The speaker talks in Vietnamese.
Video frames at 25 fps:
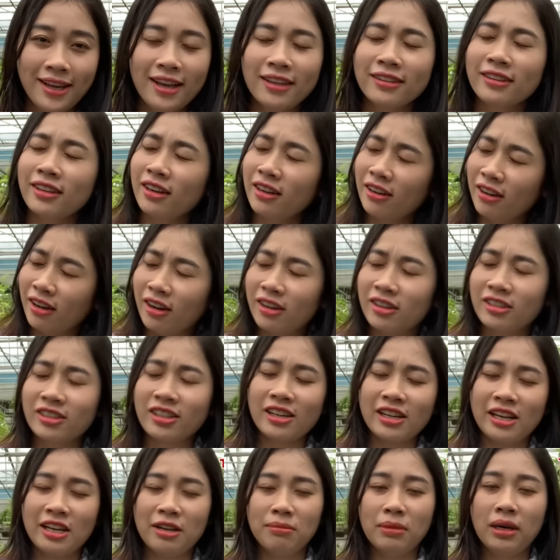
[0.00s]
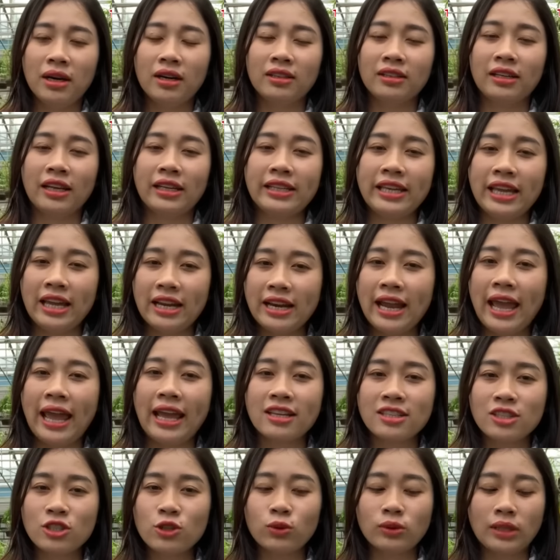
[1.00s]
Nó nở rất là bền cả nhà,
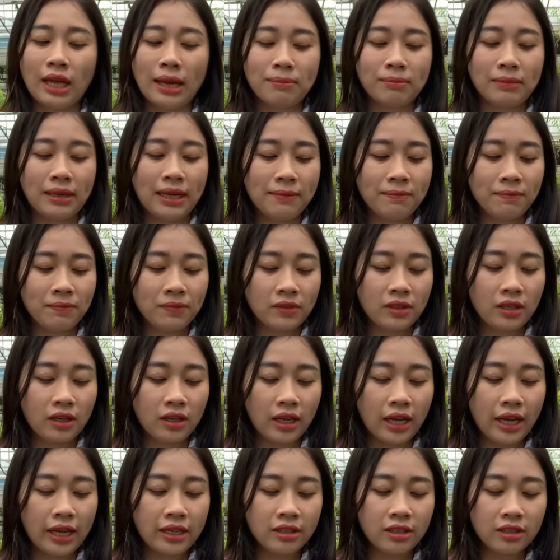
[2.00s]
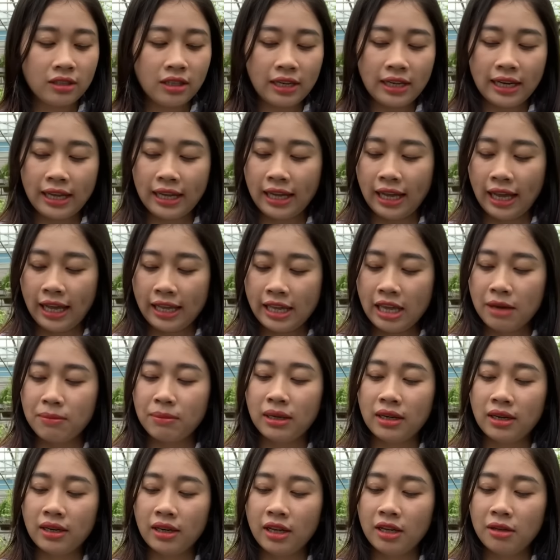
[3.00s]
đáng sưu tầm lắm. Những cây như thế này cả nhà
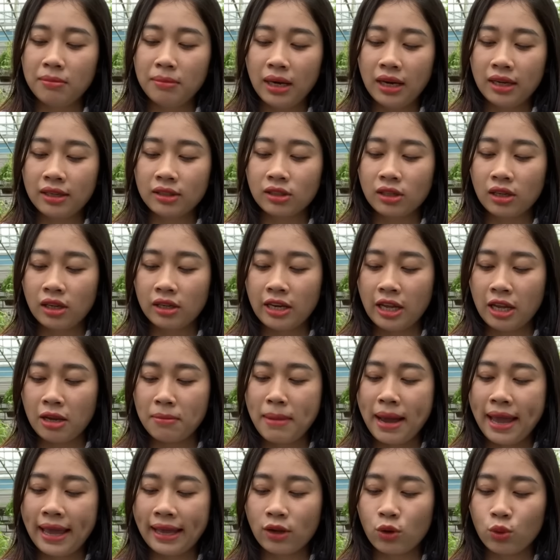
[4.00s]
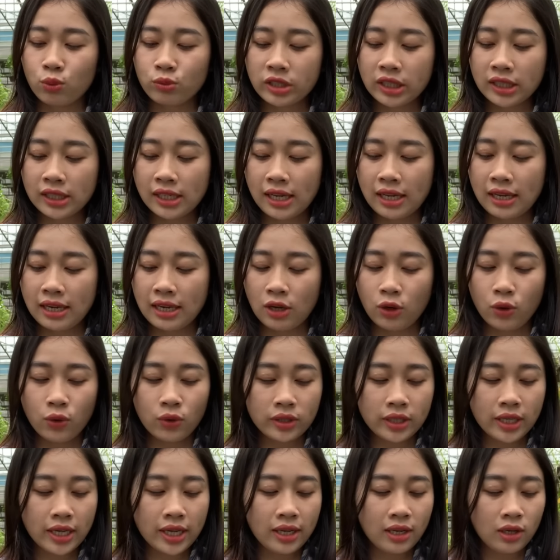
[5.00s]
mình để bền, để bàn cũng rất là là
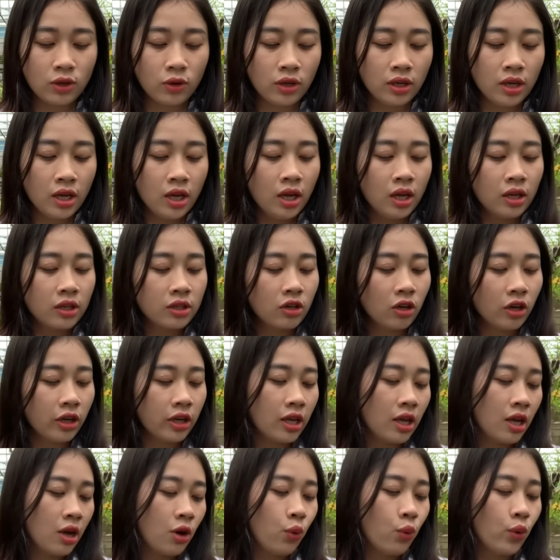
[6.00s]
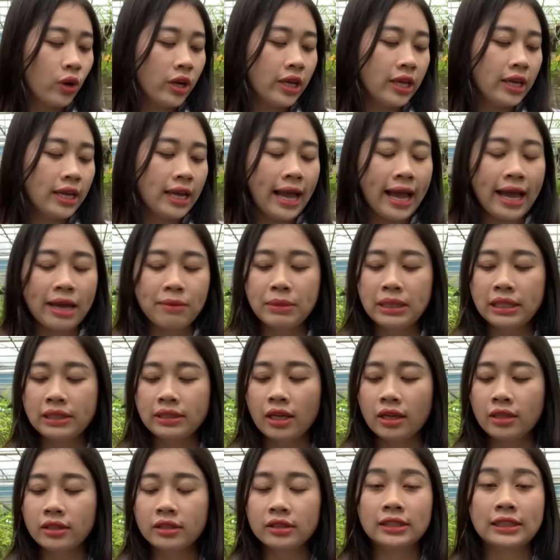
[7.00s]
ok luôn. Rồi Q hai mươi
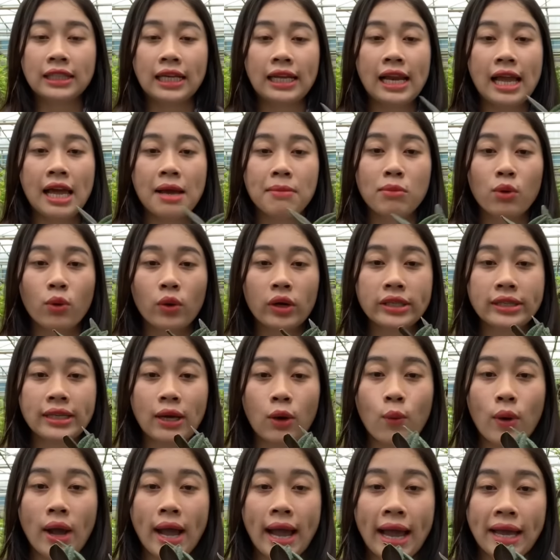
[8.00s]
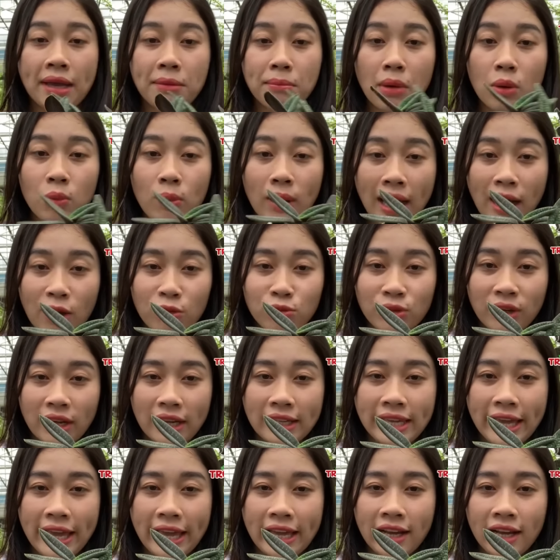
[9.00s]
tư sẽ là một cái chậu hài móc hồng cả
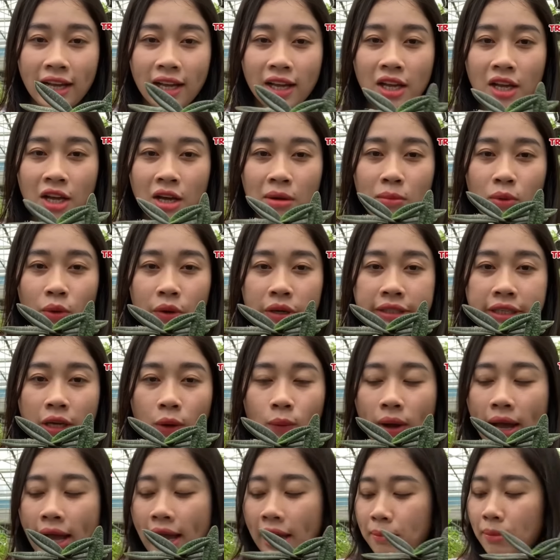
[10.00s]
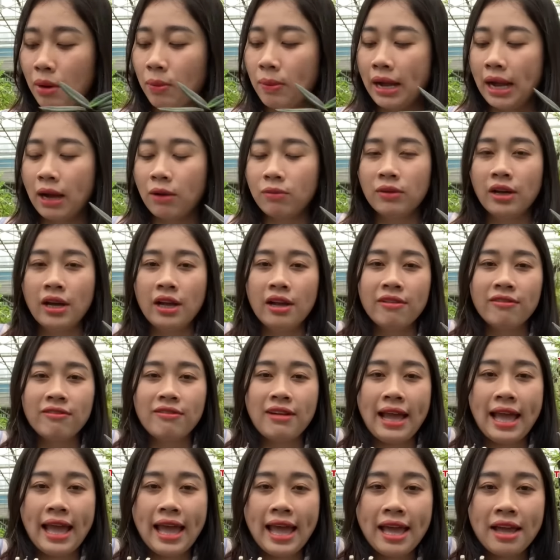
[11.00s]
nhà ha, một cái chậu hài móc hồng
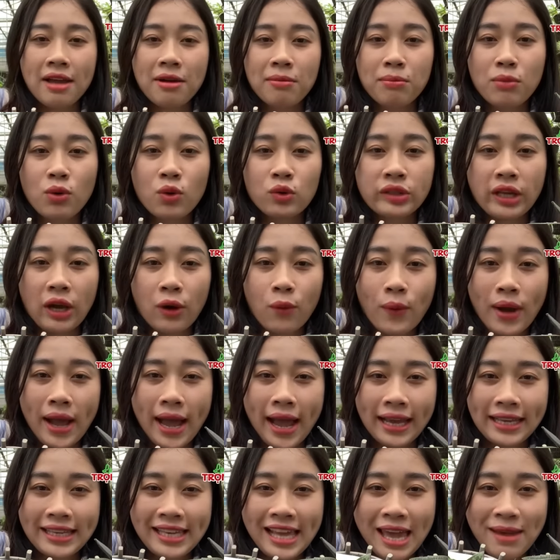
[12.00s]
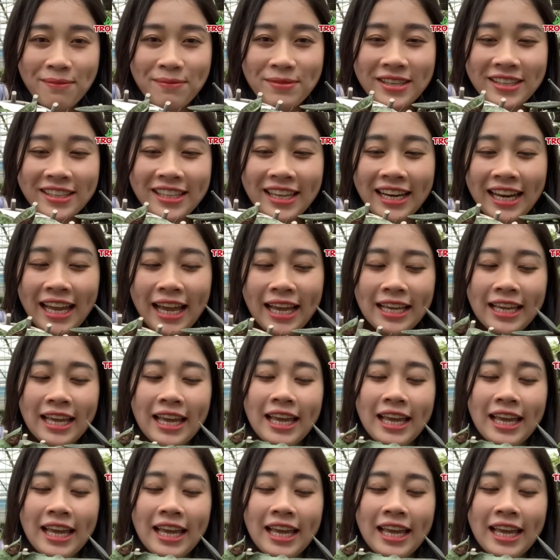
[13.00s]
và một chậu hài dép như thế này.